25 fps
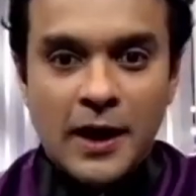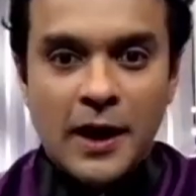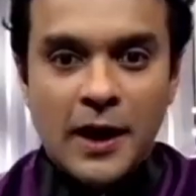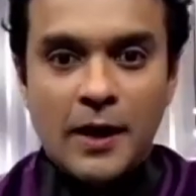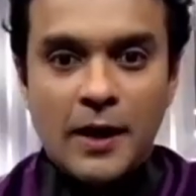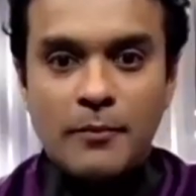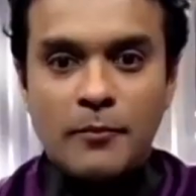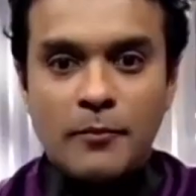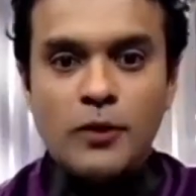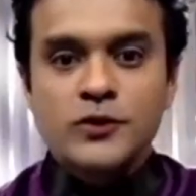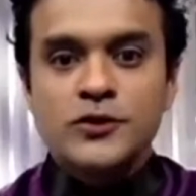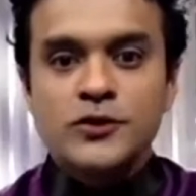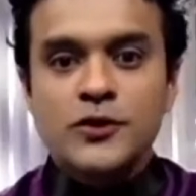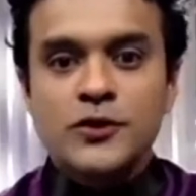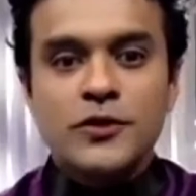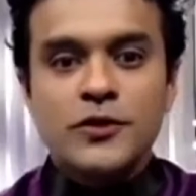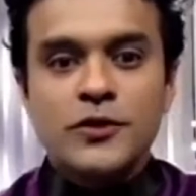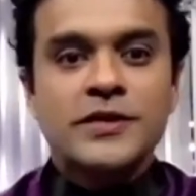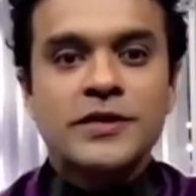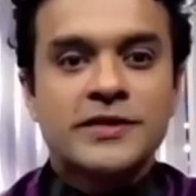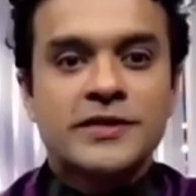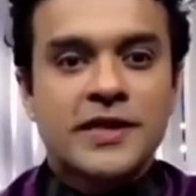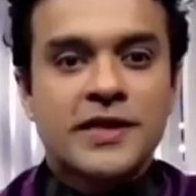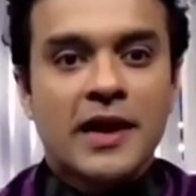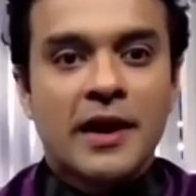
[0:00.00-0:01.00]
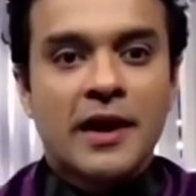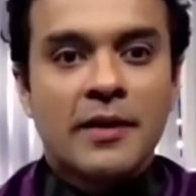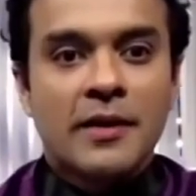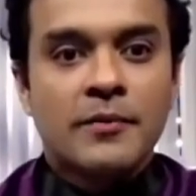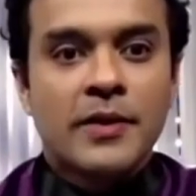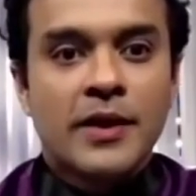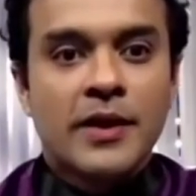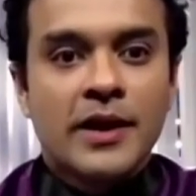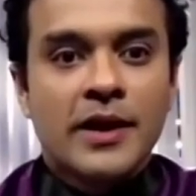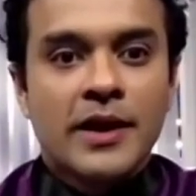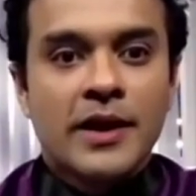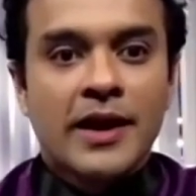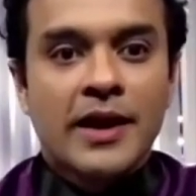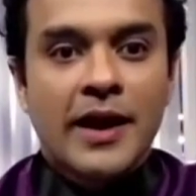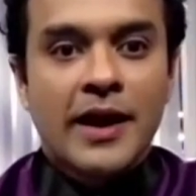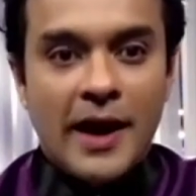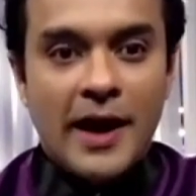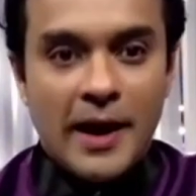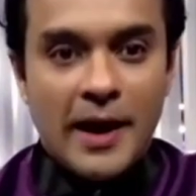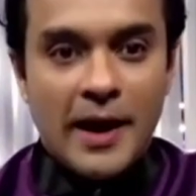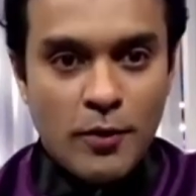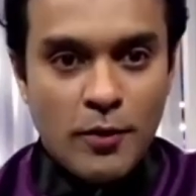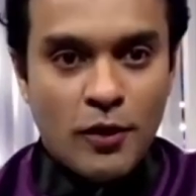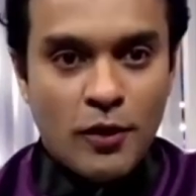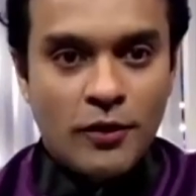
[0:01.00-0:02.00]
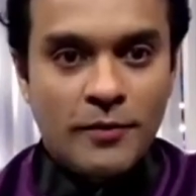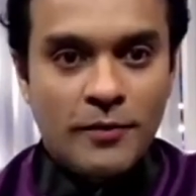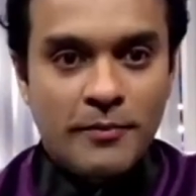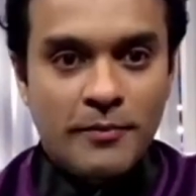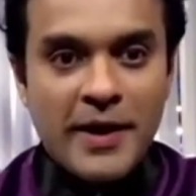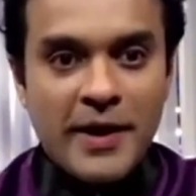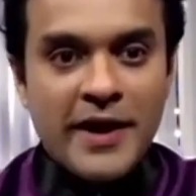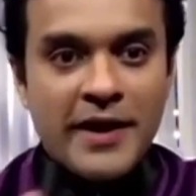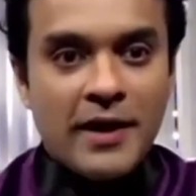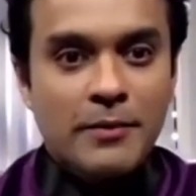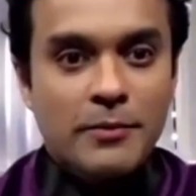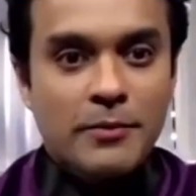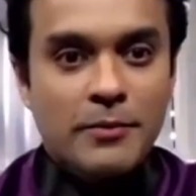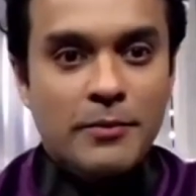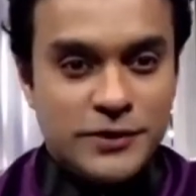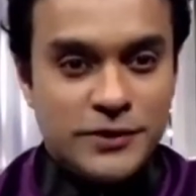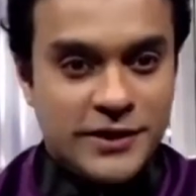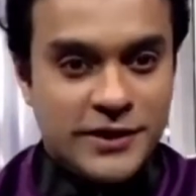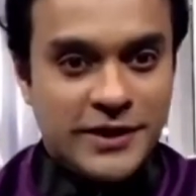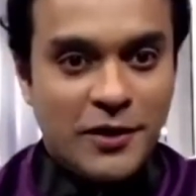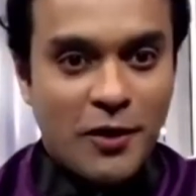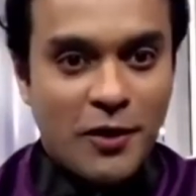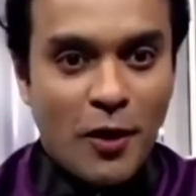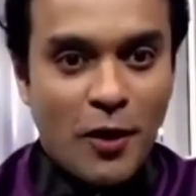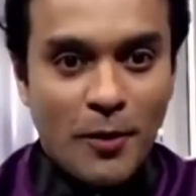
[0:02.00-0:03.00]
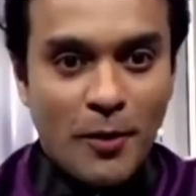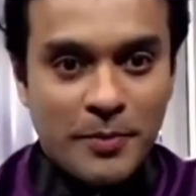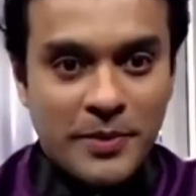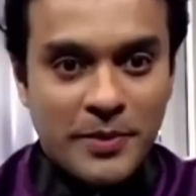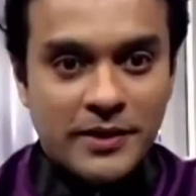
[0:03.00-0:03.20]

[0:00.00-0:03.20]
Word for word: মঞ্জুরুল ইসলাম এবং মেহরাব হোসেন অপি